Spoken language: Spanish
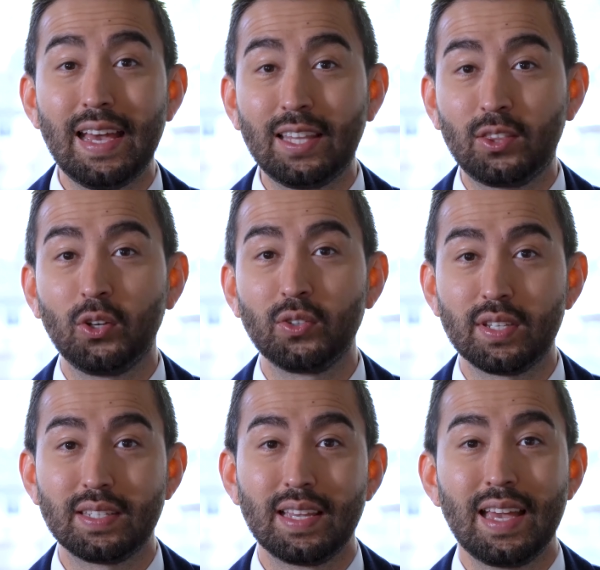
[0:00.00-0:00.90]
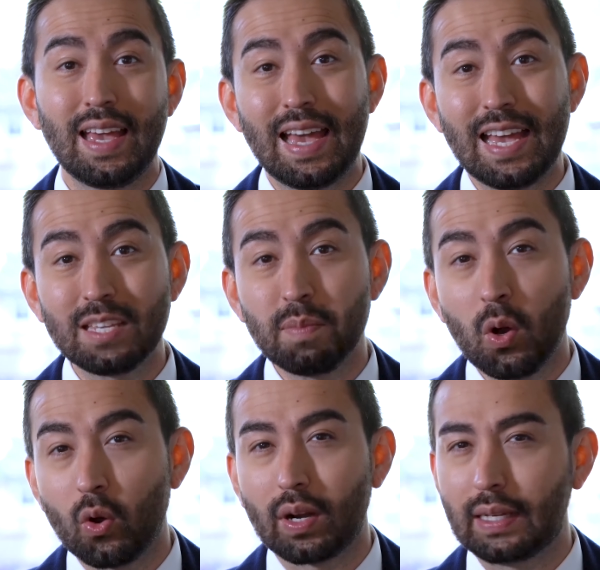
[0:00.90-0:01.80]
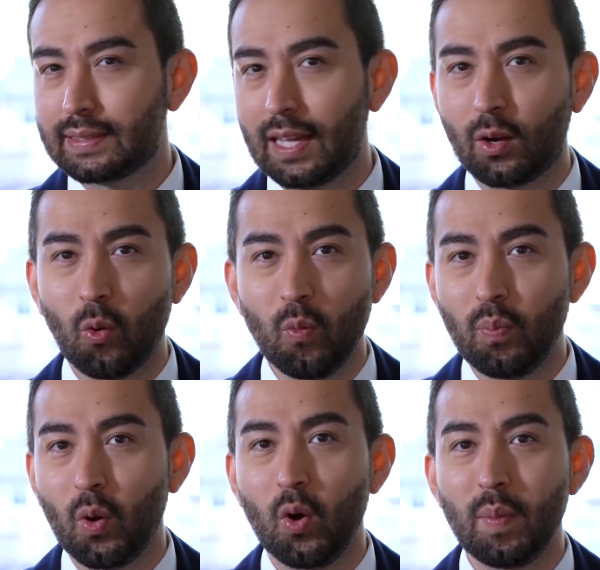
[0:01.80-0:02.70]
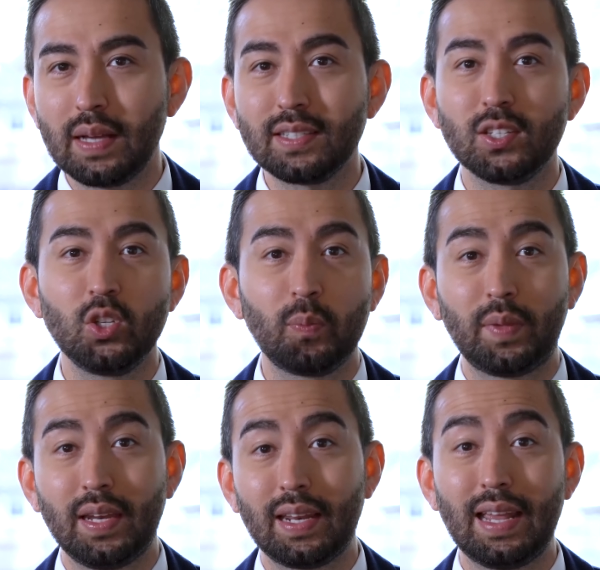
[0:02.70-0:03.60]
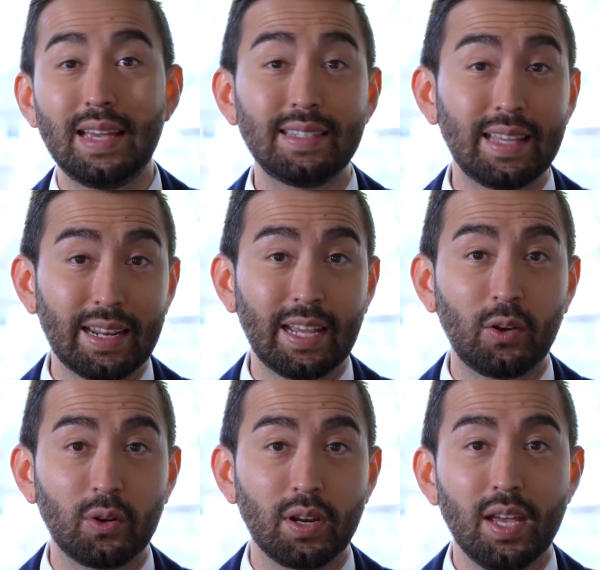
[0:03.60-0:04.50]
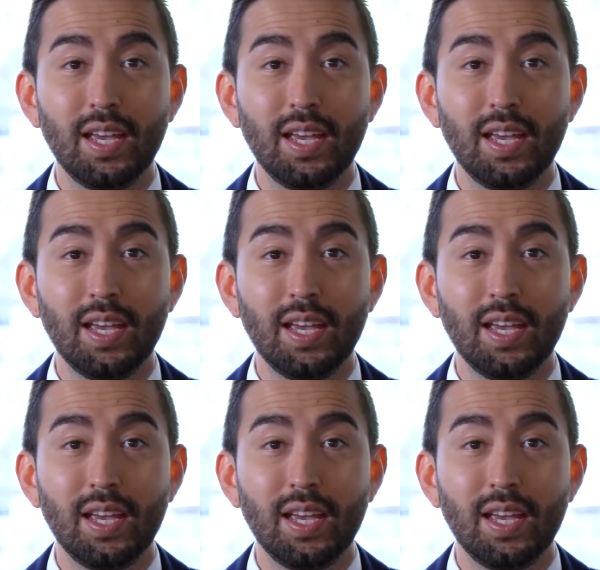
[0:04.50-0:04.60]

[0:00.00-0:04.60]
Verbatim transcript: Entonces, es mejor gastar un poco más y obtener este récord